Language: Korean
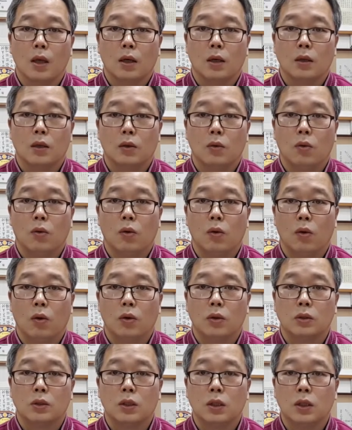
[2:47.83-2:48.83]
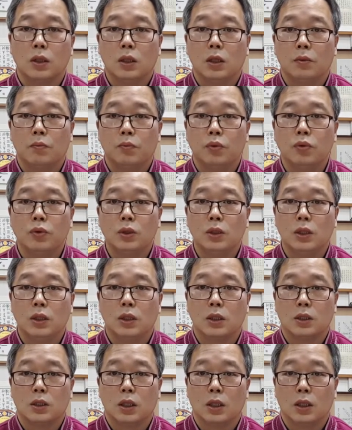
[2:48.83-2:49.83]
그리고 저희들이 풍지
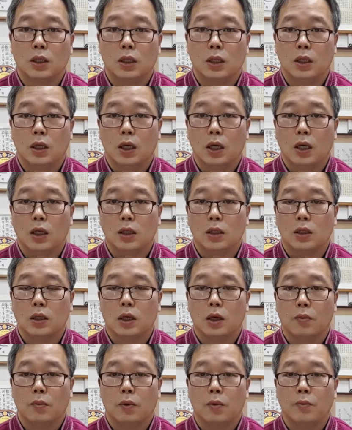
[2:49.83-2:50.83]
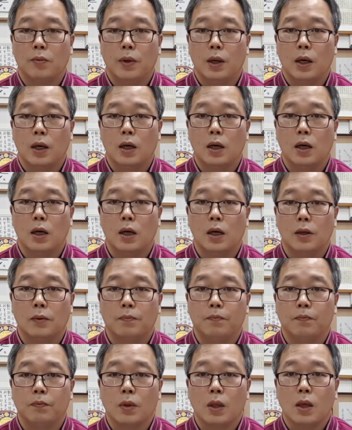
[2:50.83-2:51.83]
혈자리에 이렇게 보면
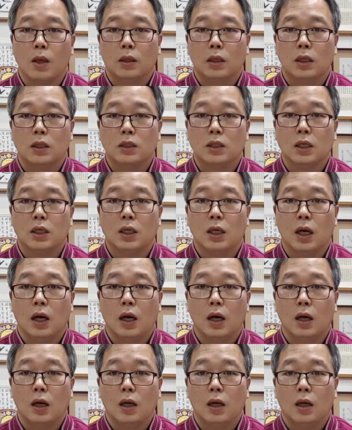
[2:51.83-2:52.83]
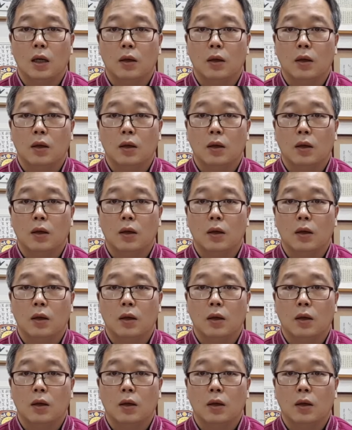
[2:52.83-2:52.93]
혈자리가